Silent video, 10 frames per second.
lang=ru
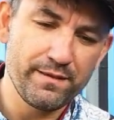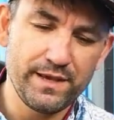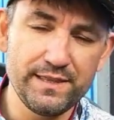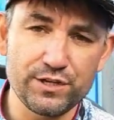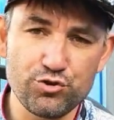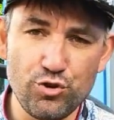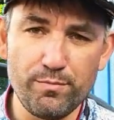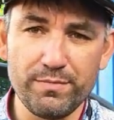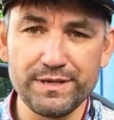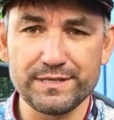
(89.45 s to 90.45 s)
и начнем
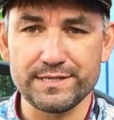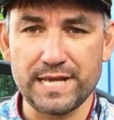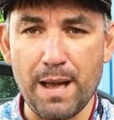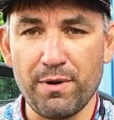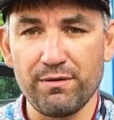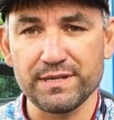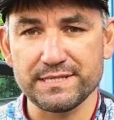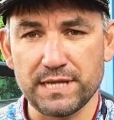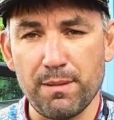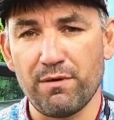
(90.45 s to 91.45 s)
мы с
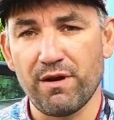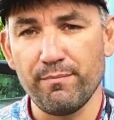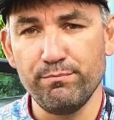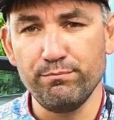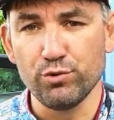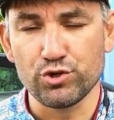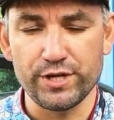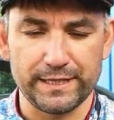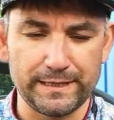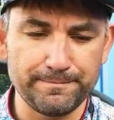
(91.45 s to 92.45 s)
самого-самого
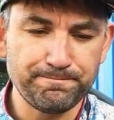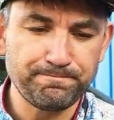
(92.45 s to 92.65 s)
бюджета.